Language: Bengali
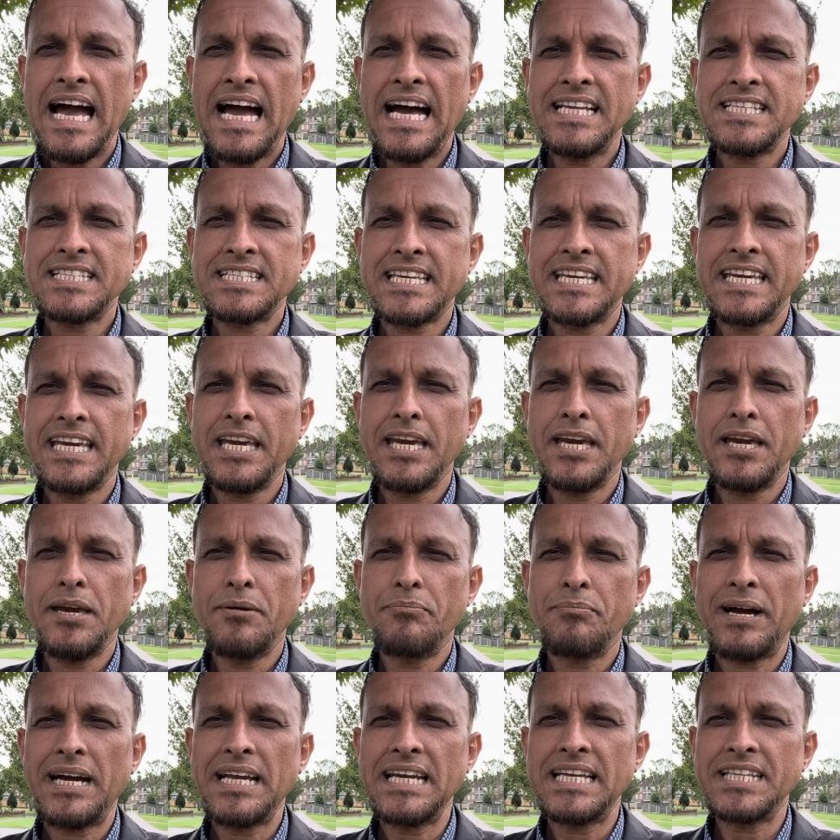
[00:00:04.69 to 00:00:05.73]
আজকে
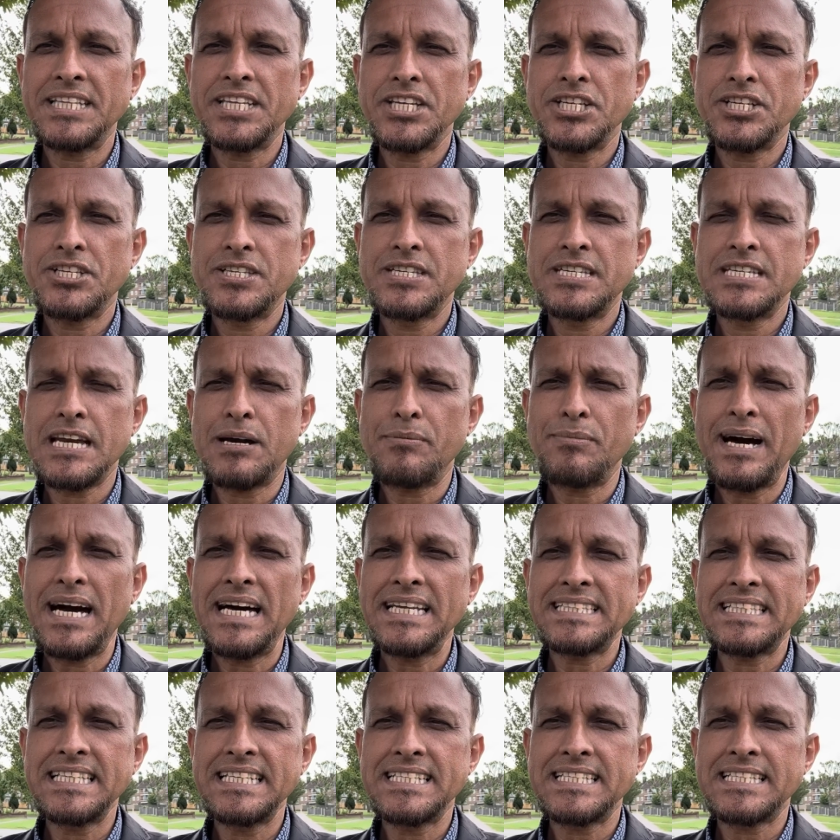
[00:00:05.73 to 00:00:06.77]
বাংলাদেশ
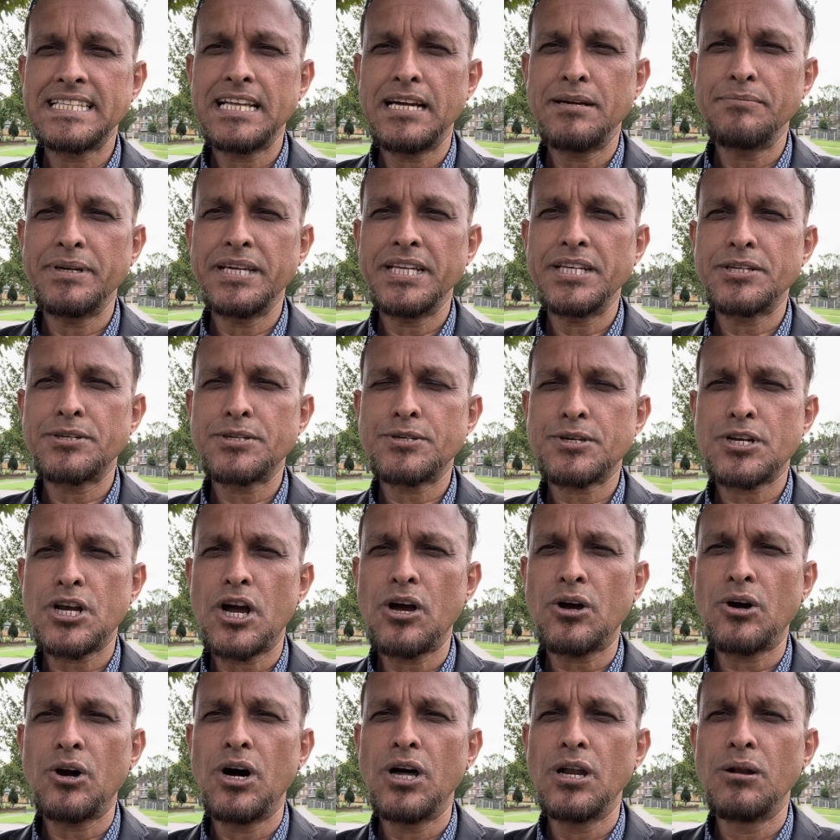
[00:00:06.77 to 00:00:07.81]
জামাত ইসলামীর
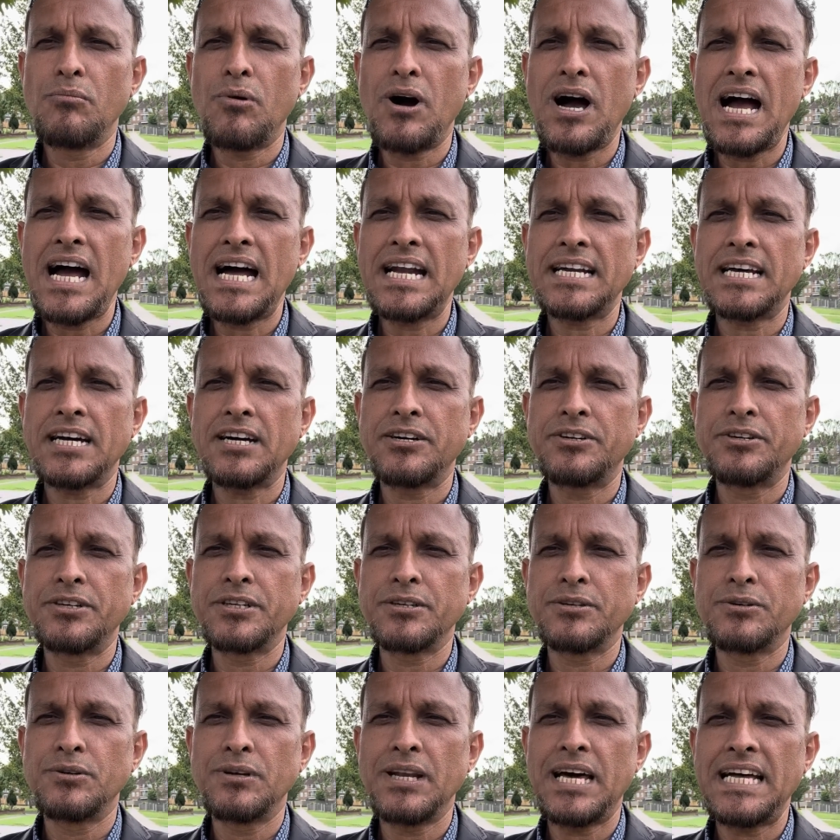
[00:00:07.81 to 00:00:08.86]
সকল
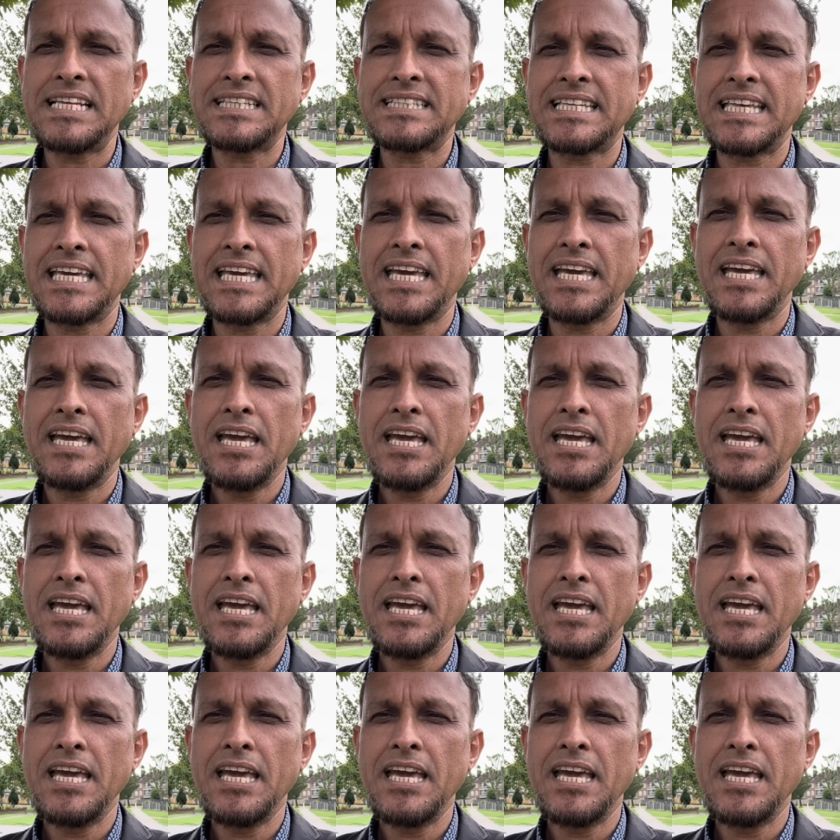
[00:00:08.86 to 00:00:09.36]
মহানগরগুলাতে